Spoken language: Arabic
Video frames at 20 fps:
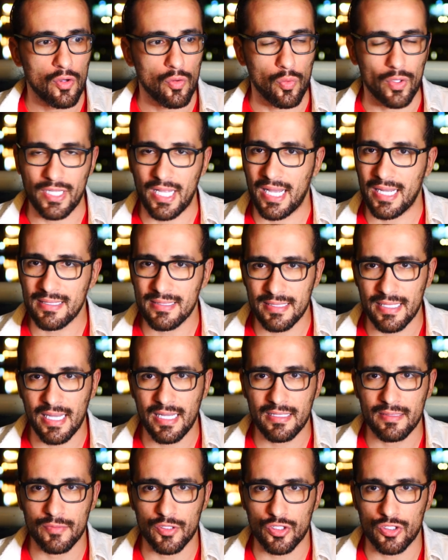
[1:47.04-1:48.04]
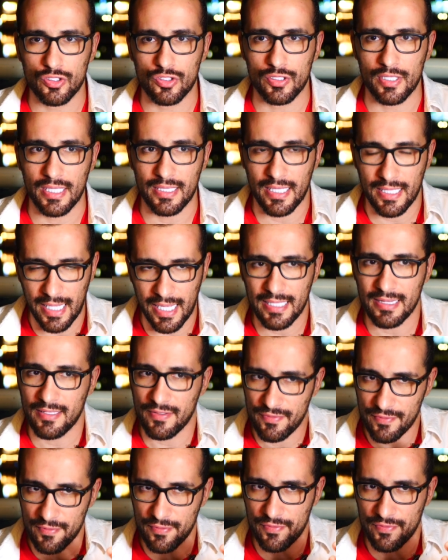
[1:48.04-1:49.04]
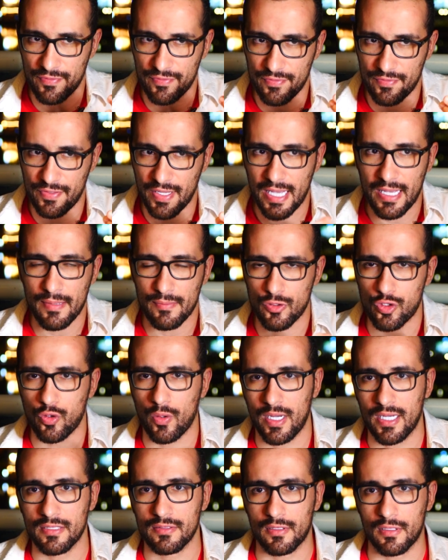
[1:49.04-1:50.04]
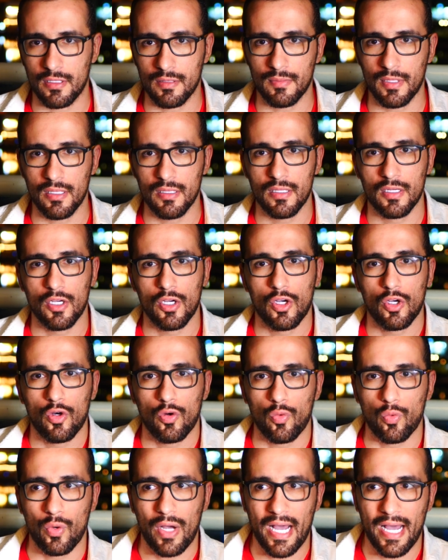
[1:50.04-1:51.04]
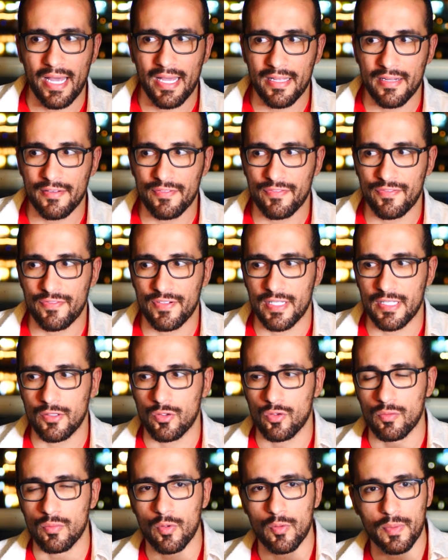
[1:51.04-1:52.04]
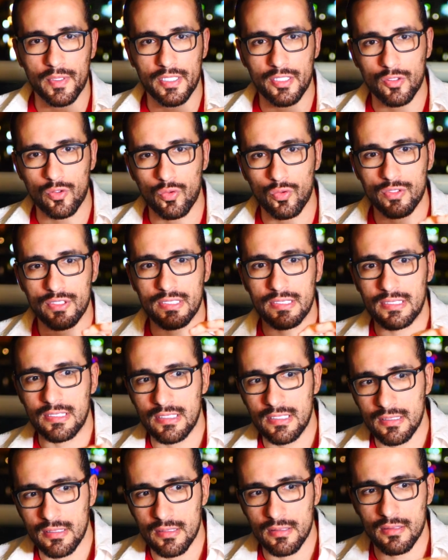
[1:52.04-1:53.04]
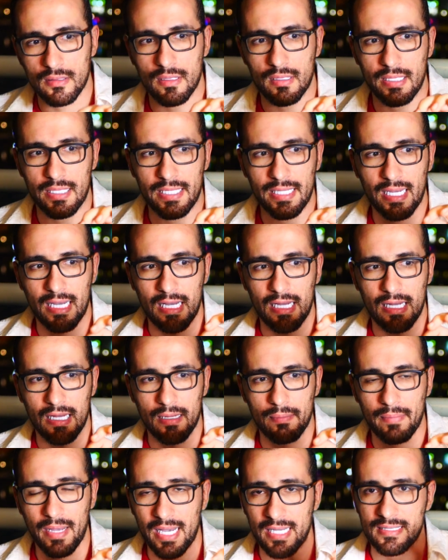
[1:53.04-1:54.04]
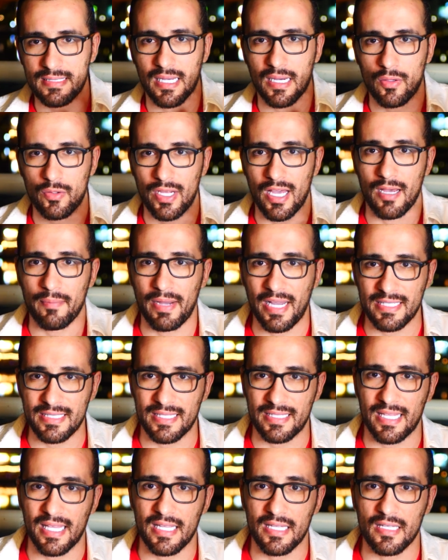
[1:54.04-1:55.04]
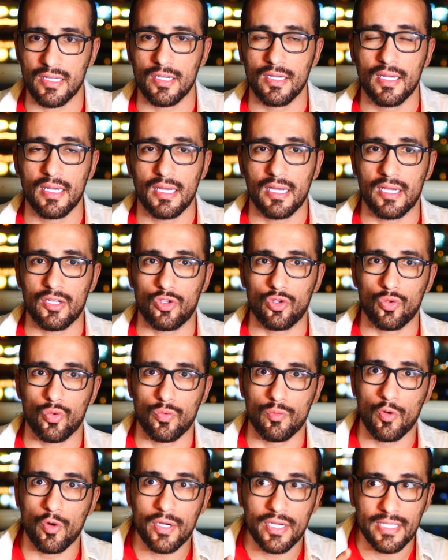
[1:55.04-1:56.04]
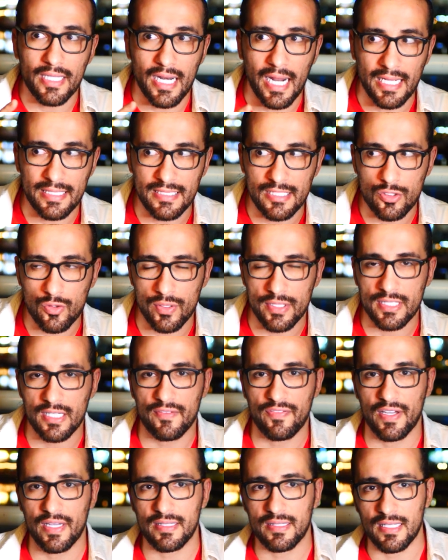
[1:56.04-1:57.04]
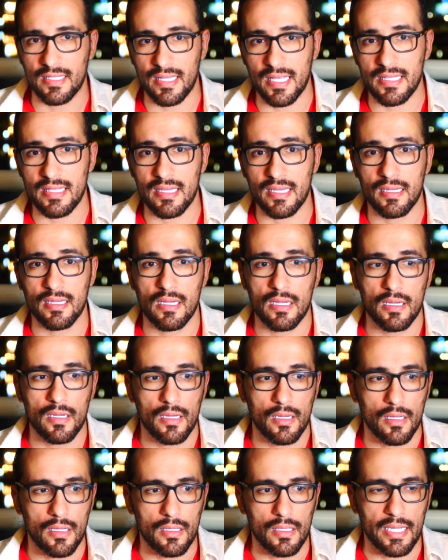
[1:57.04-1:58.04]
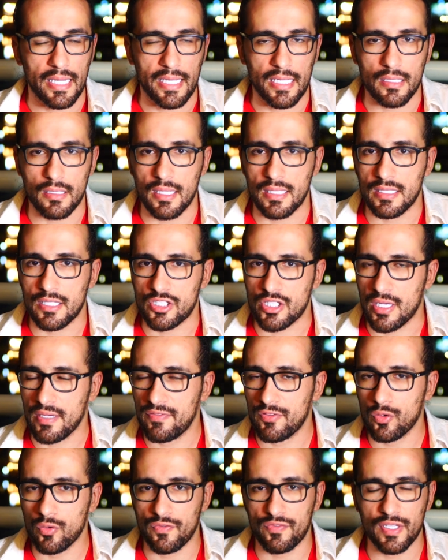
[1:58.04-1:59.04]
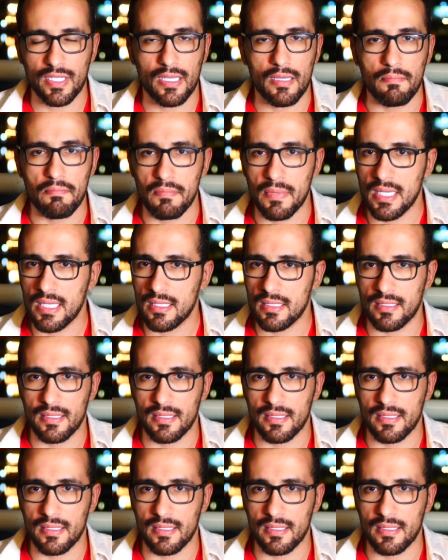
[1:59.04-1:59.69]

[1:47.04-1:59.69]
وانا حد يعني مش يعني انا حد فاهم شويه دراما وعارف انه ممكن يكون دي ليها مغزى او ليها معنى تاني انه ممكن الاحداث توديك في حته تانيه لكن انا شايف انه في كميه